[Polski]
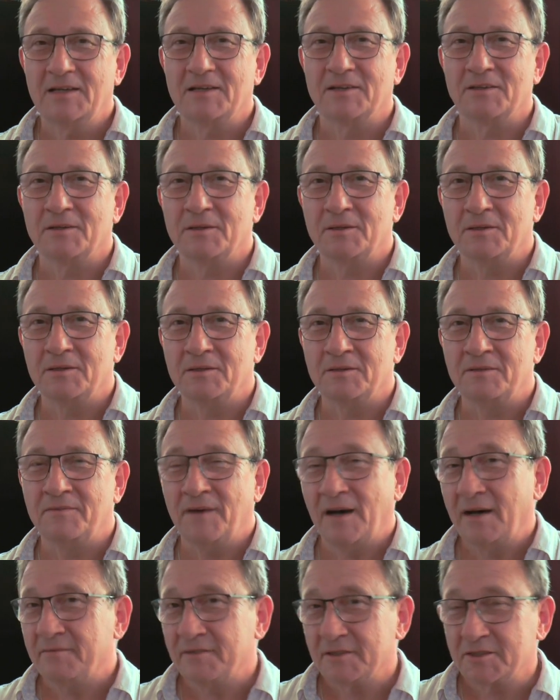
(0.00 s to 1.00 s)
E,
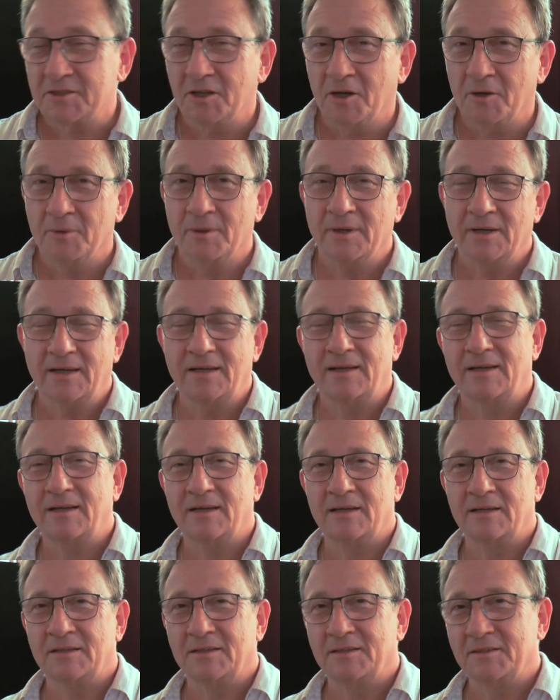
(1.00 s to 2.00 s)
dwa wesołe,
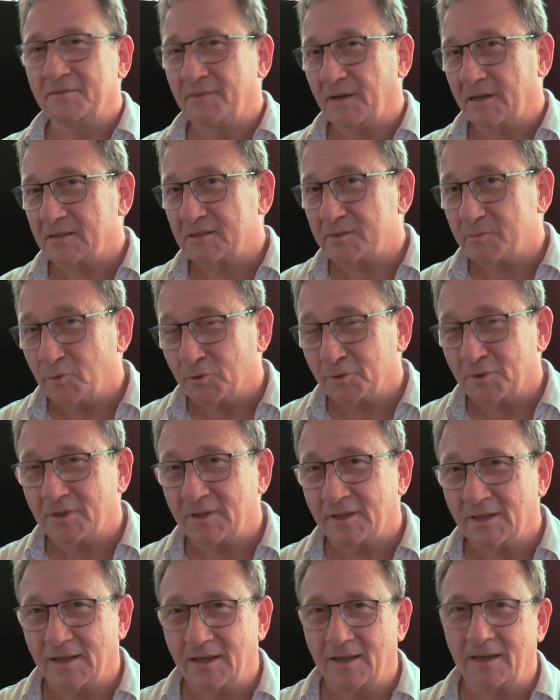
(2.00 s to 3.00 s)
e, dwa
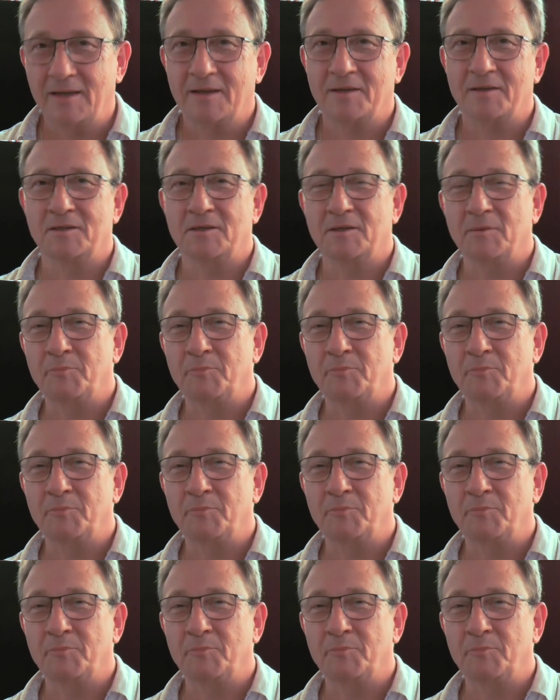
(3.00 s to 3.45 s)
smutne, e,